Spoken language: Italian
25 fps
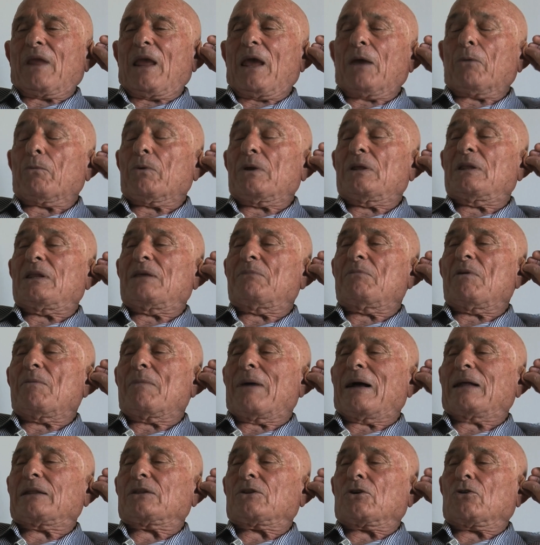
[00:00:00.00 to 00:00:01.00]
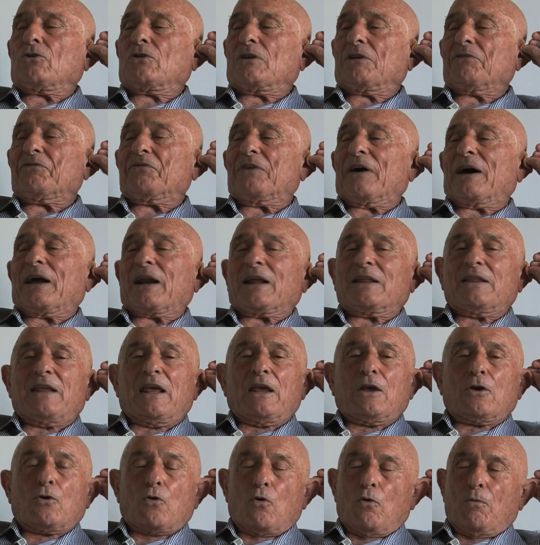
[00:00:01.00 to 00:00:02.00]
e quindi mi mandano da fare
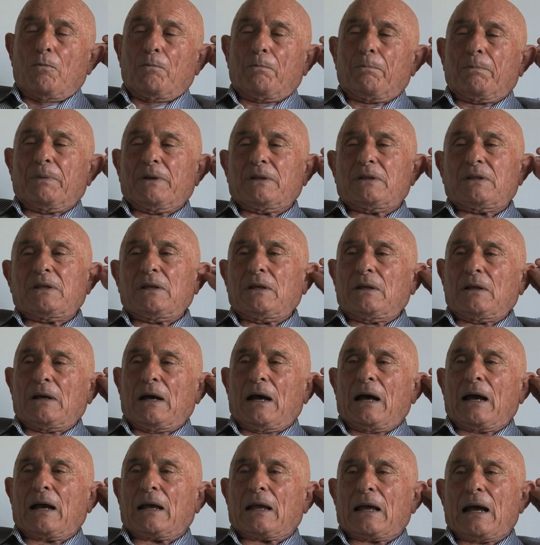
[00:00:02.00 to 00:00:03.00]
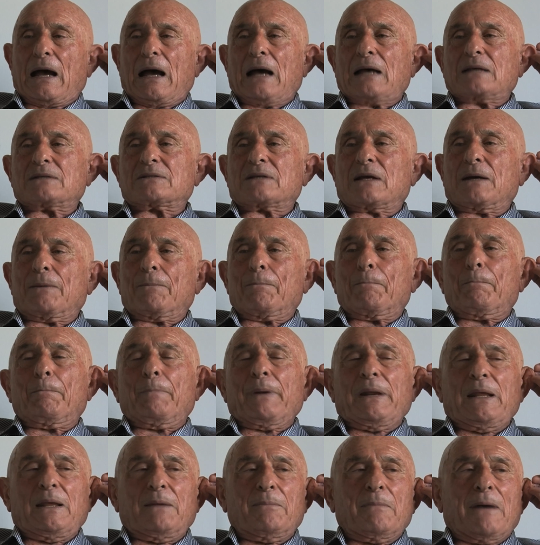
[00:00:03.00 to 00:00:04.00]
dei compiti a casa
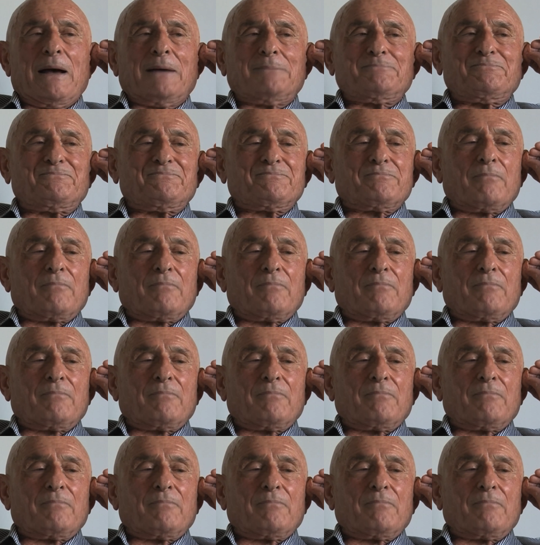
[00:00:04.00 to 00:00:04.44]
prima